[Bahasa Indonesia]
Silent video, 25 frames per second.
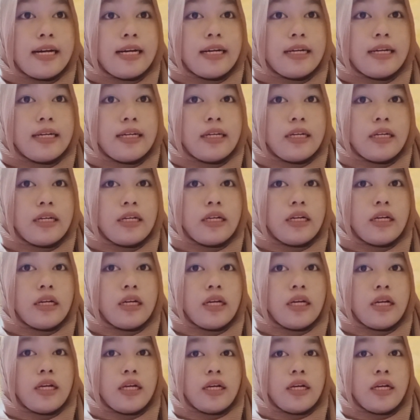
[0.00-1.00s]
eh,
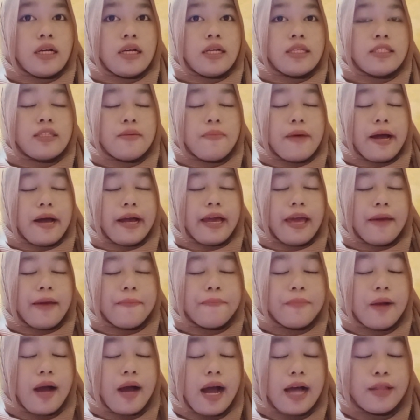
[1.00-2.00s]
sebagai
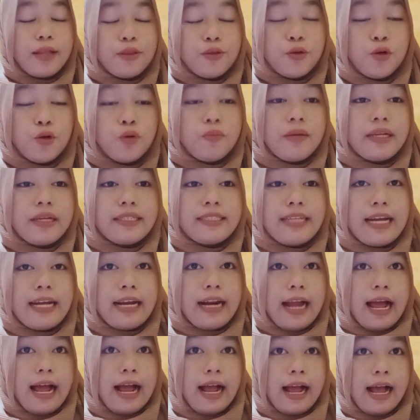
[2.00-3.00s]
pengatur
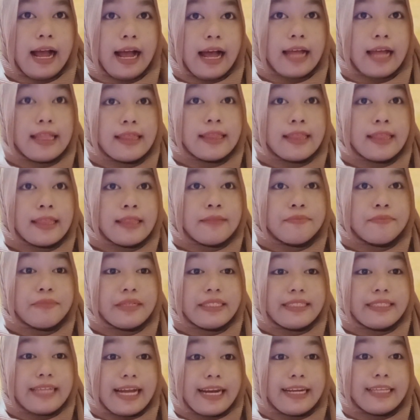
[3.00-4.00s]
masyarakat
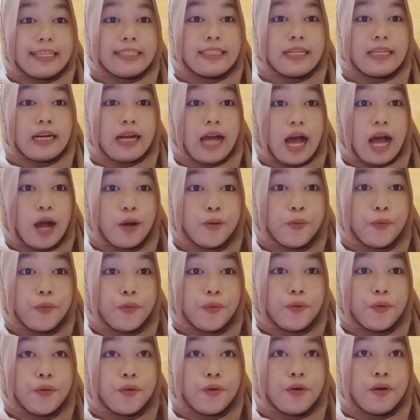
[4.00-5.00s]
menjadi
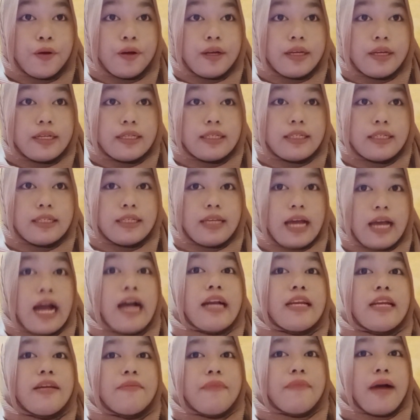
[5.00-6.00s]
terganggu Eh,
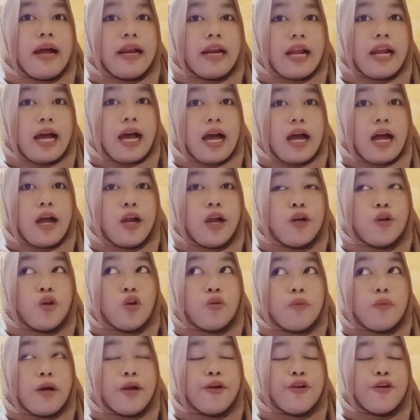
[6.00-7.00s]
yang dimana
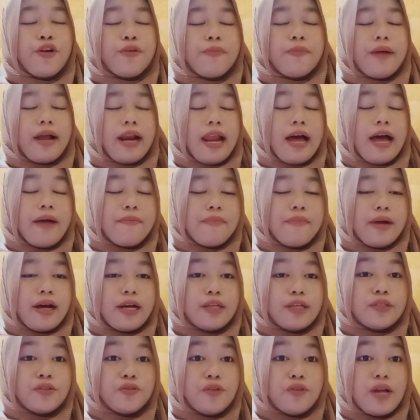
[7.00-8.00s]
norma-norma
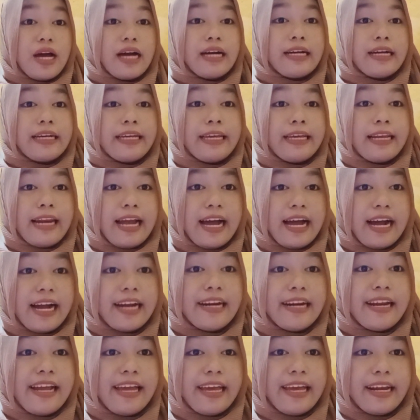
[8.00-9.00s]
lama sudah
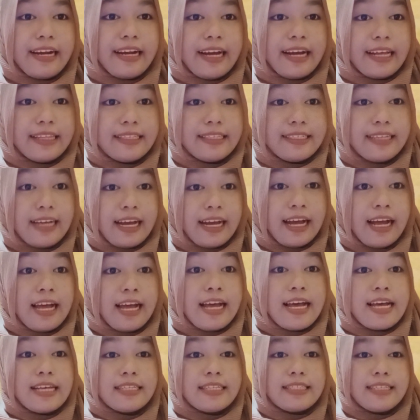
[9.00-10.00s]
kehilangan daya rekatnya,
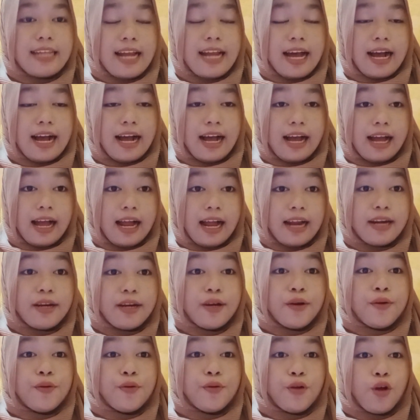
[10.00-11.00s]
sedangkan
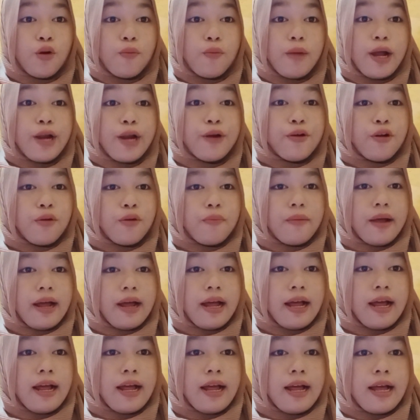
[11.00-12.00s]

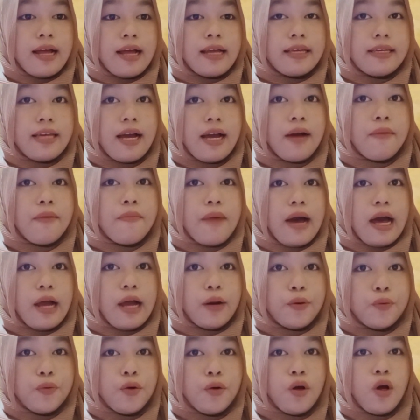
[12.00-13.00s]
norma-norma yang
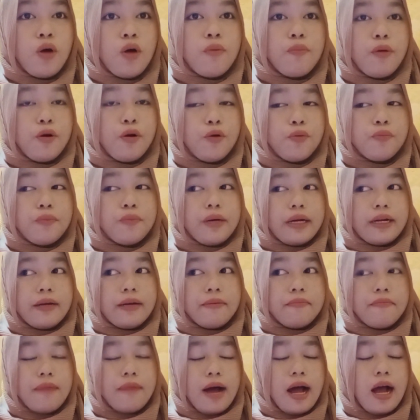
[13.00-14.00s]
baru belum
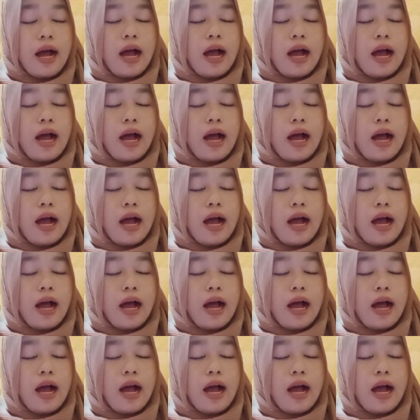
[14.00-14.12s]
berkembang